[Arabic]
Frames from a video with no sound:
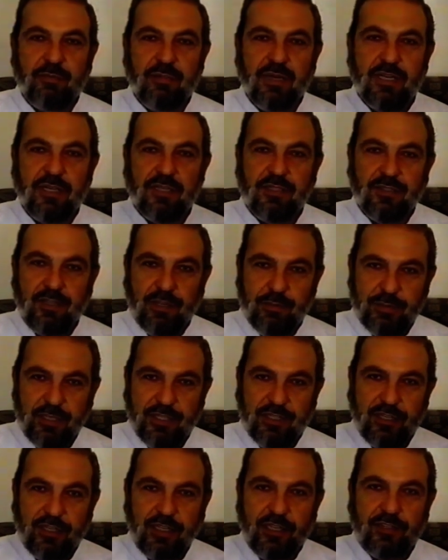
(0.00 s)

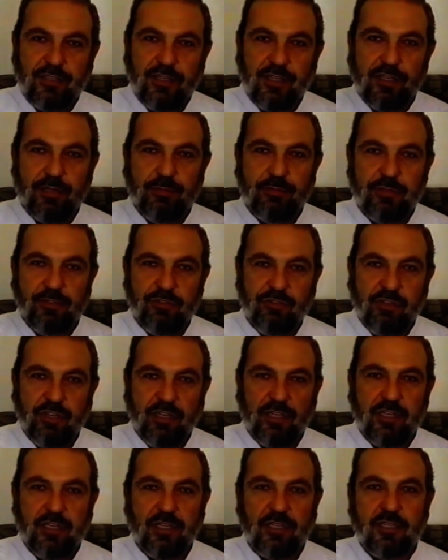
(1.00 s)
فتلبية لهالطلب إن
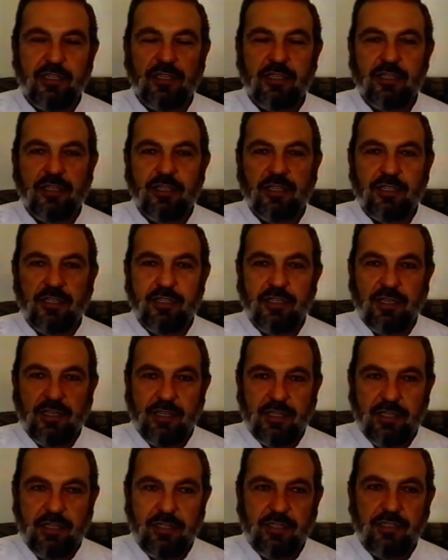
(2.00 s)
شاء الله
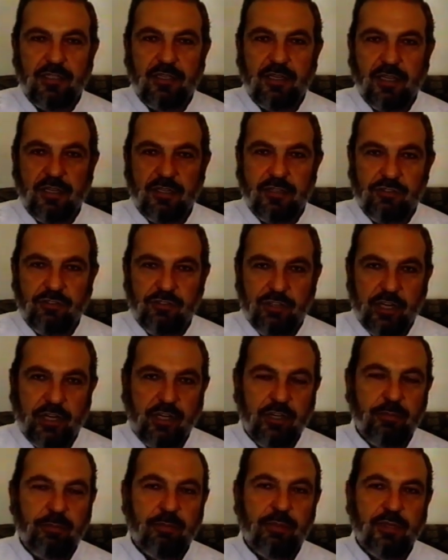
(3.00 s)
الآن راح
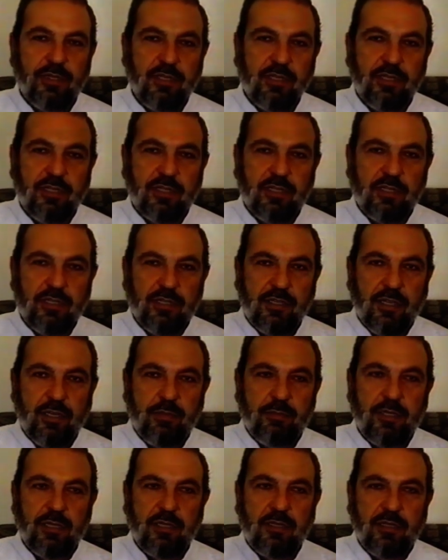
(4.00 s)
نجرب
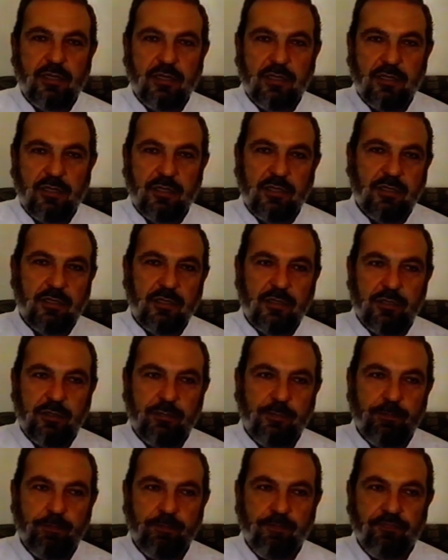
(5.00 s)
نعمل آه،
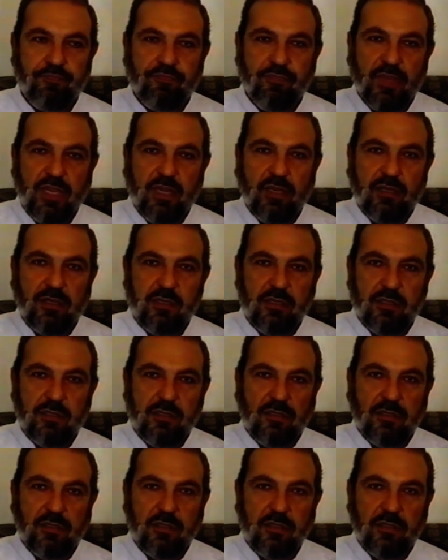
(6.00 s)

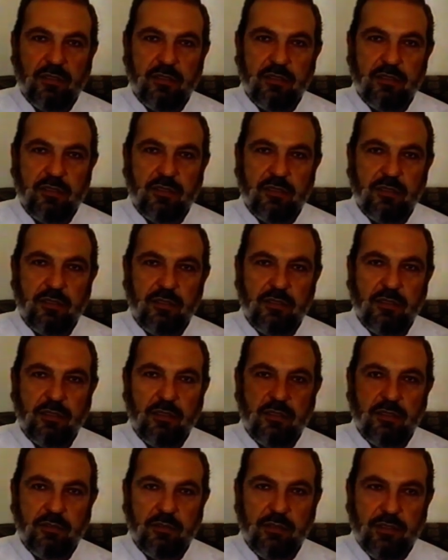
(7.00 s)
آه،
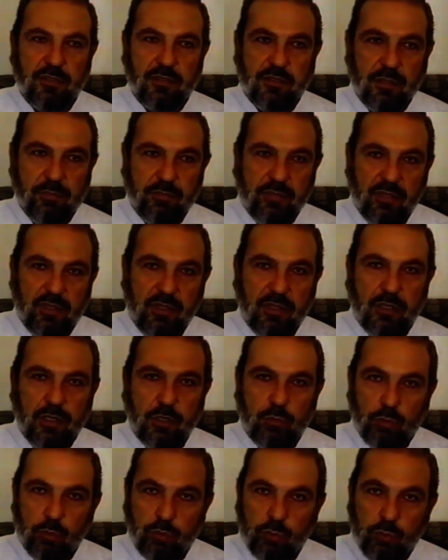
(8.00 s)
تمثيل
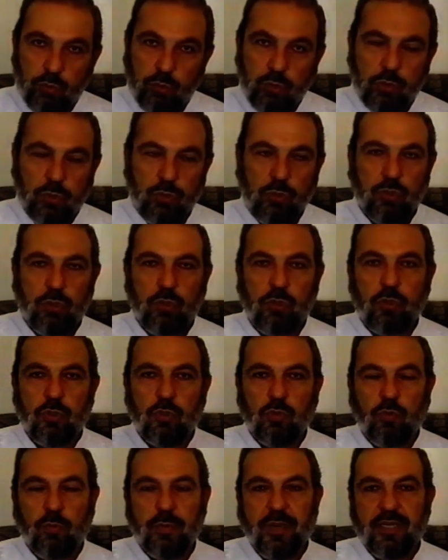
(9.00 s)
للوضوء
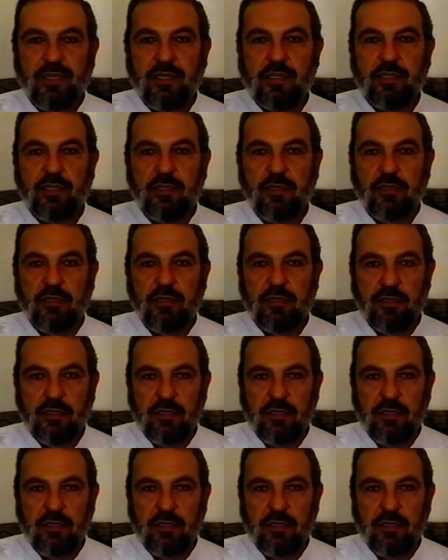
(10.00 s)
وبعدين